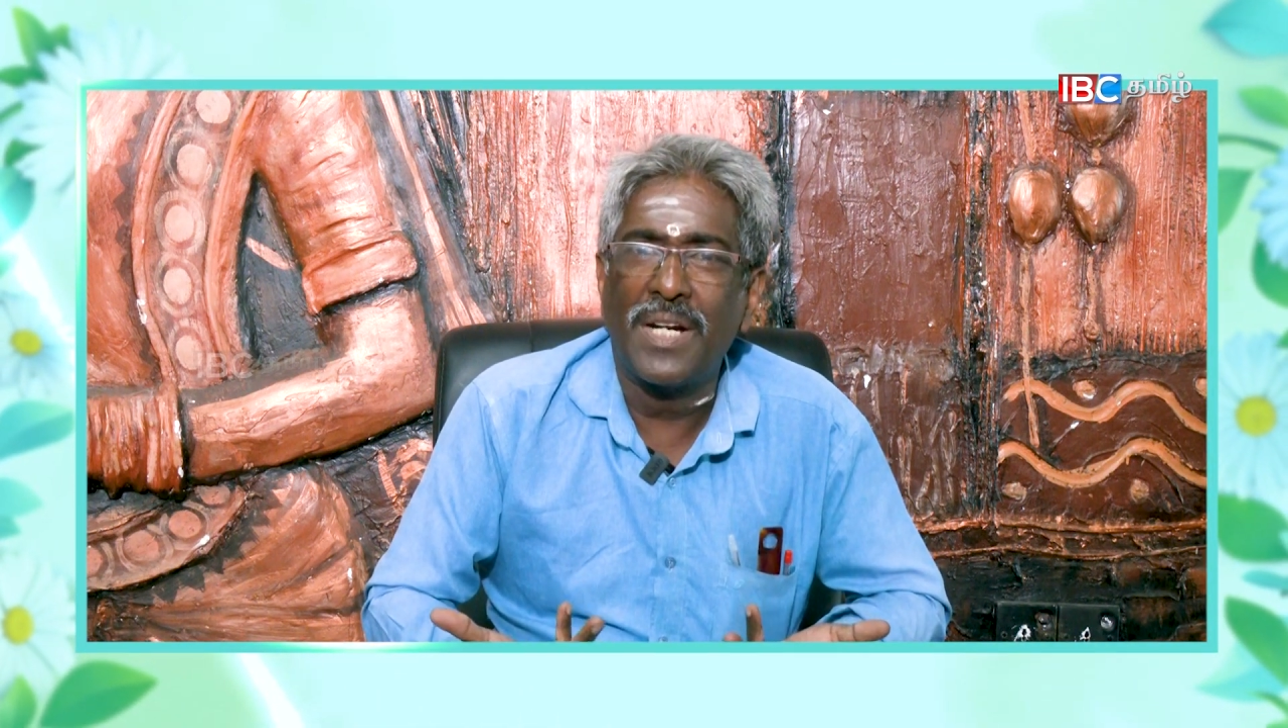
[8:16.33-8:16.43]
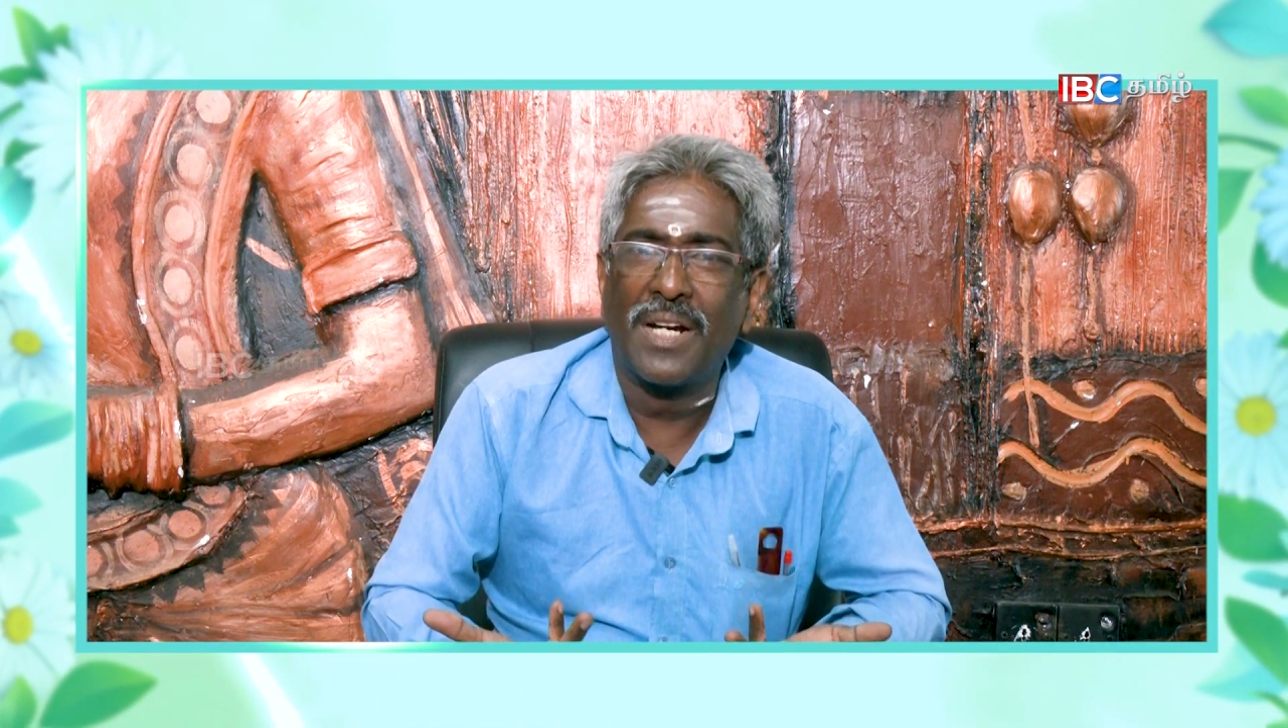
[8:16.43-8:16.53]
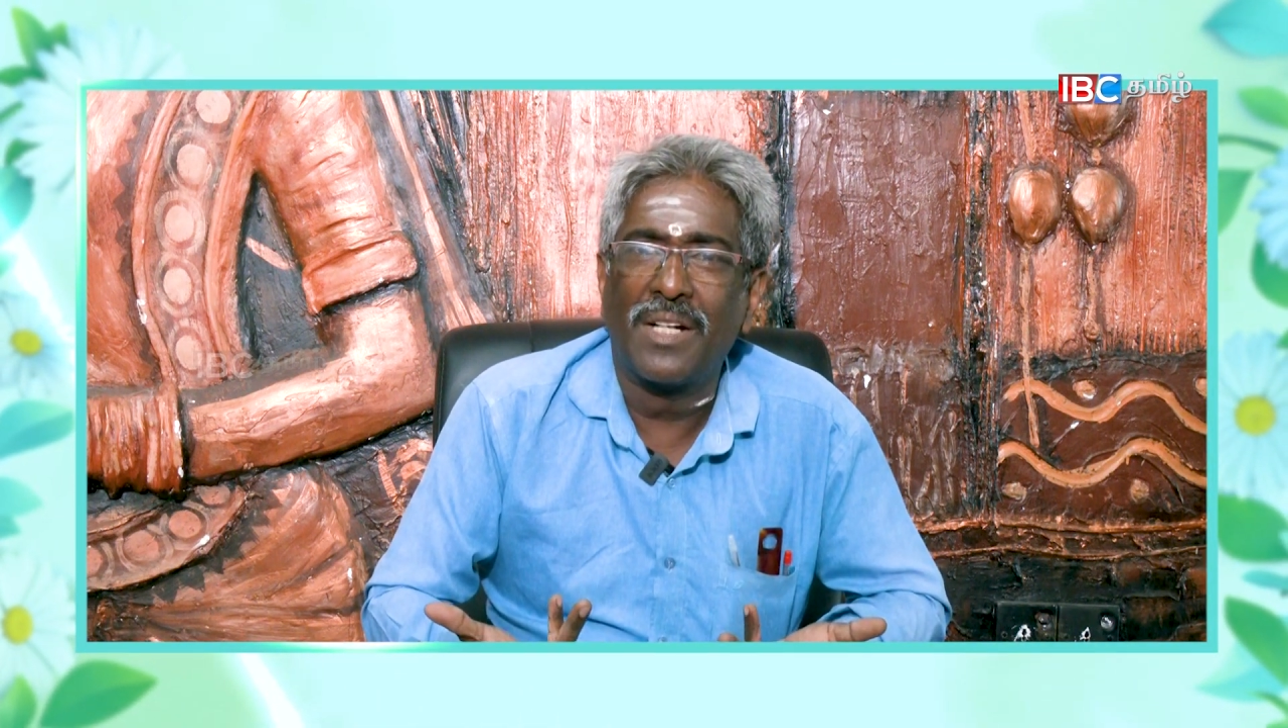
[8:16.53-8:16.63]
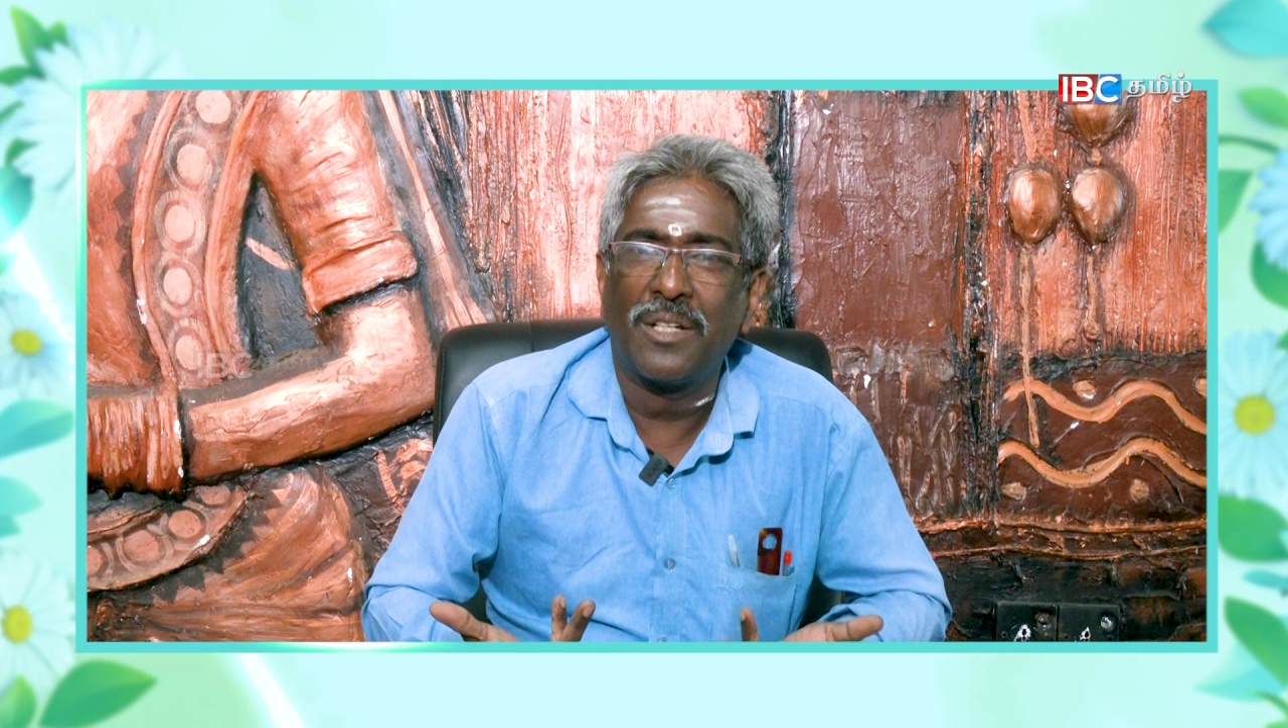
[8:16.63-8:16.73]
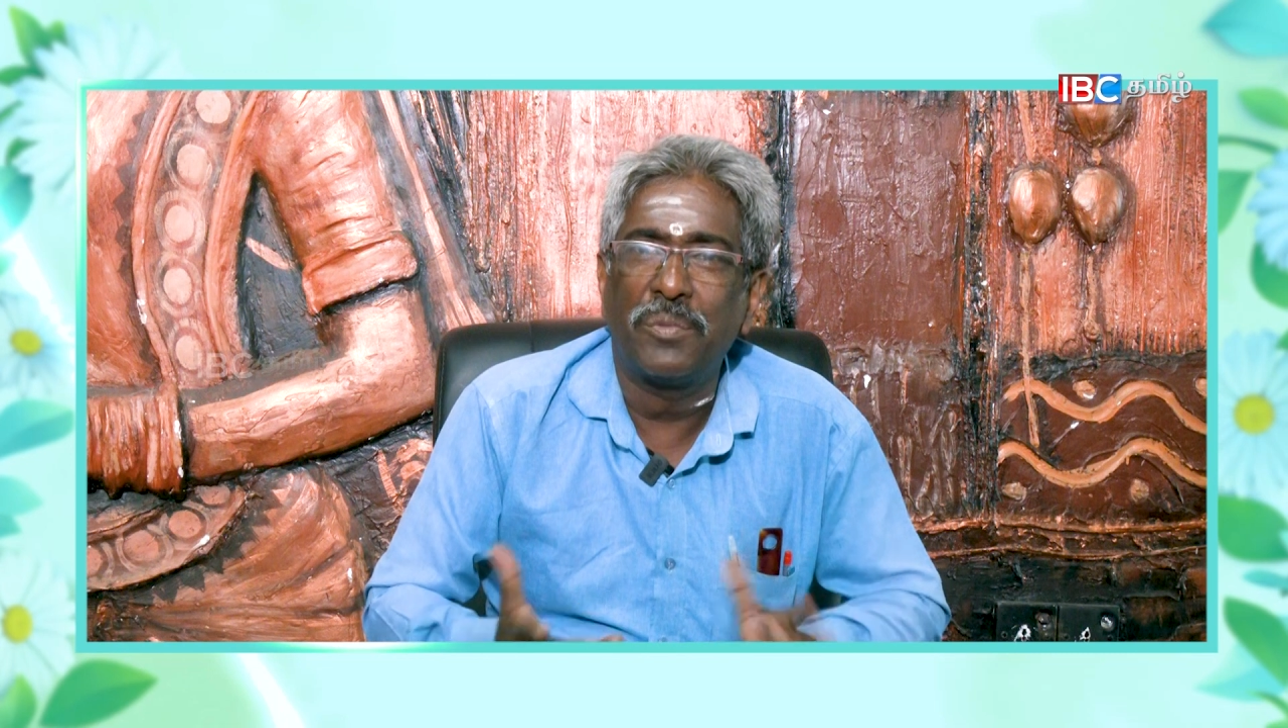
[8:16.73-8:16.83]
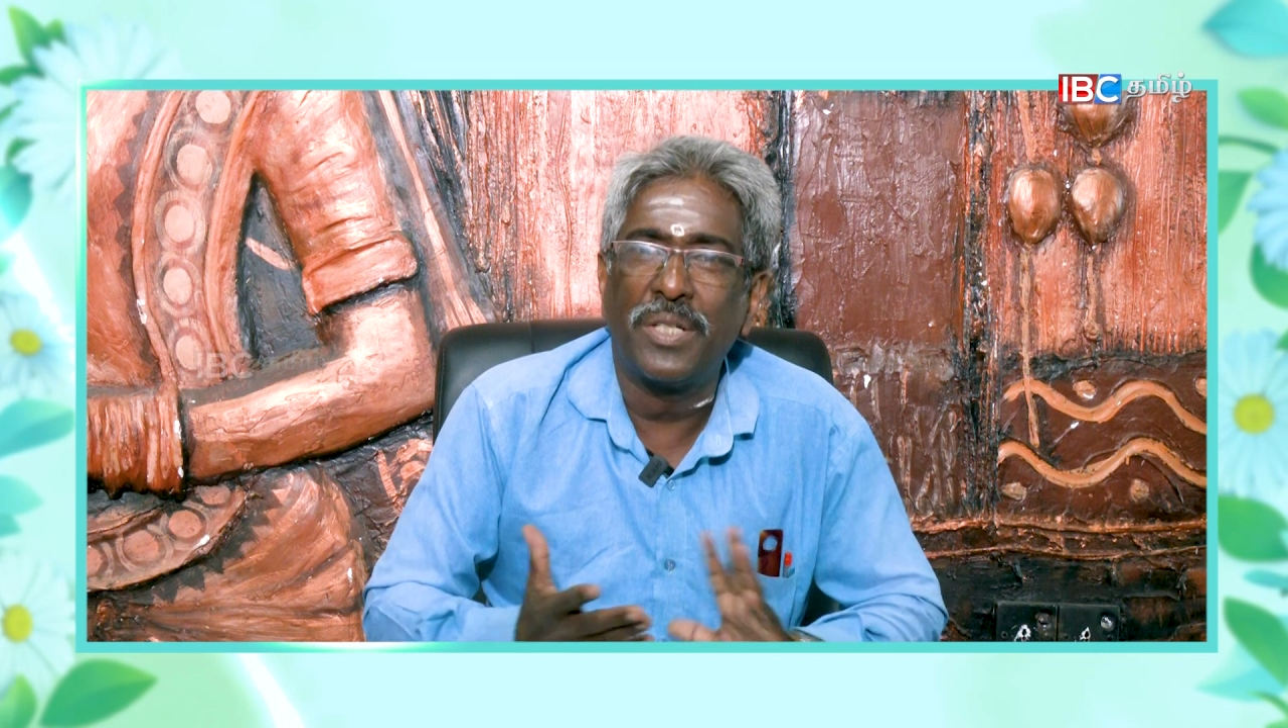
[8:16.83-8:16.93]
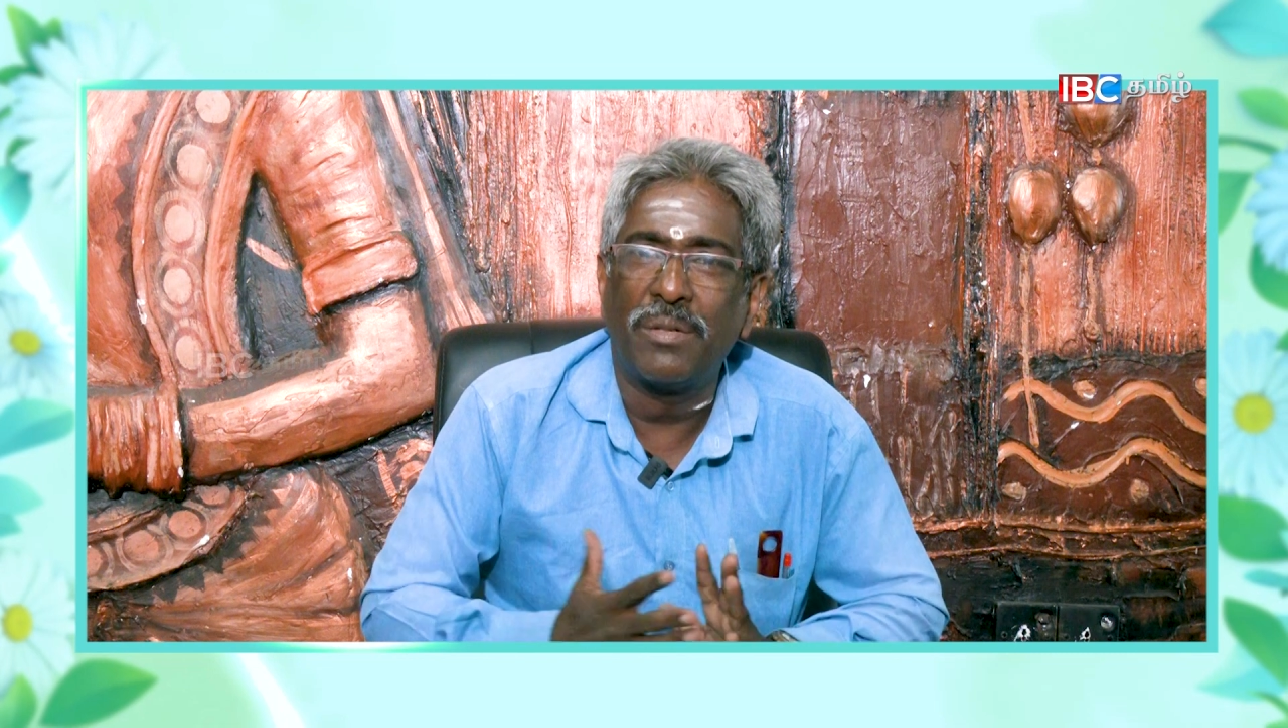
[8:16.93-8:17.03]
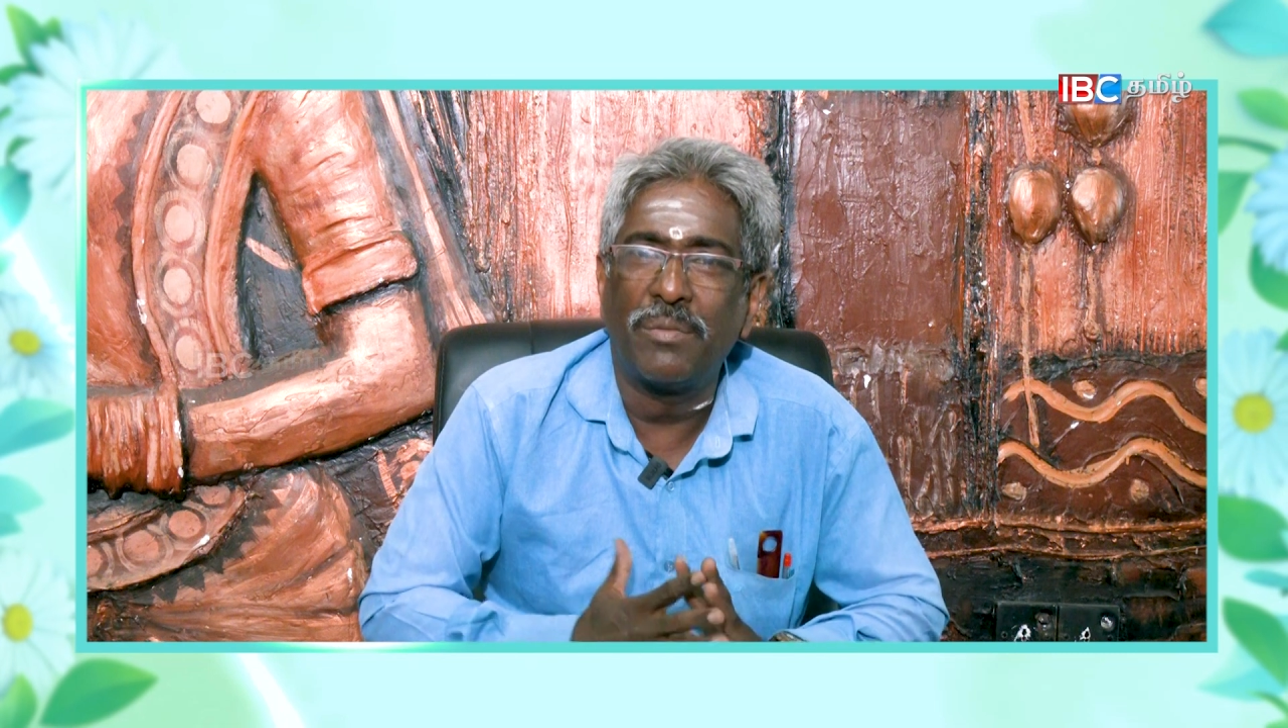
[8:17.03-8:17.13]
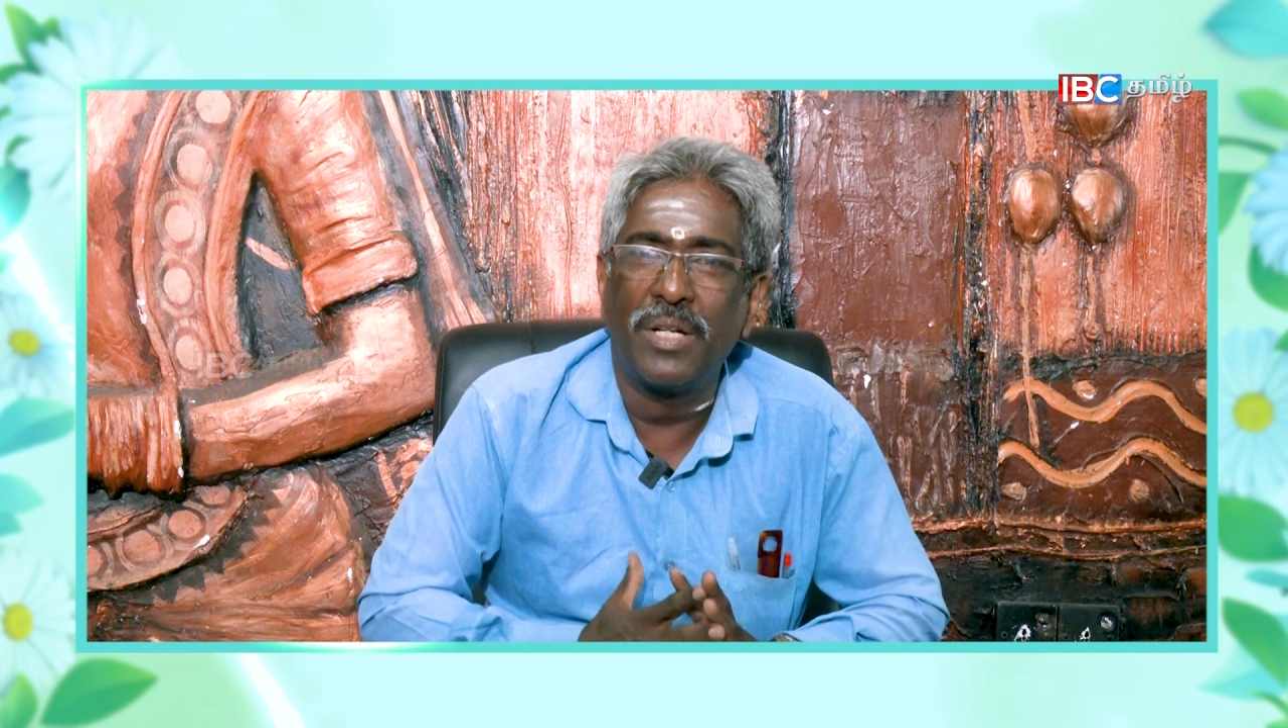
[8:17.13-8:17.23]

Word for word: நடக்கட்டும் என்று